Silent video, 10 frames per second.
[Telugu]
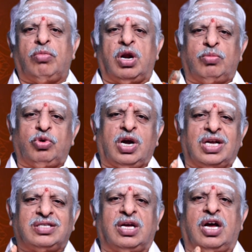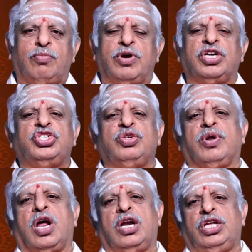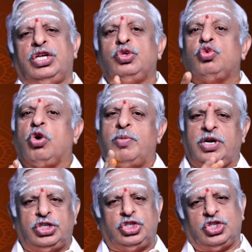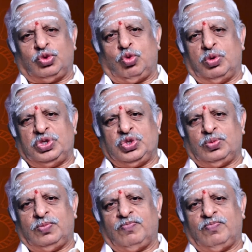మనము కాస్త మన జీవనాన్ని సుఖమయం చేసుకోవచ్చు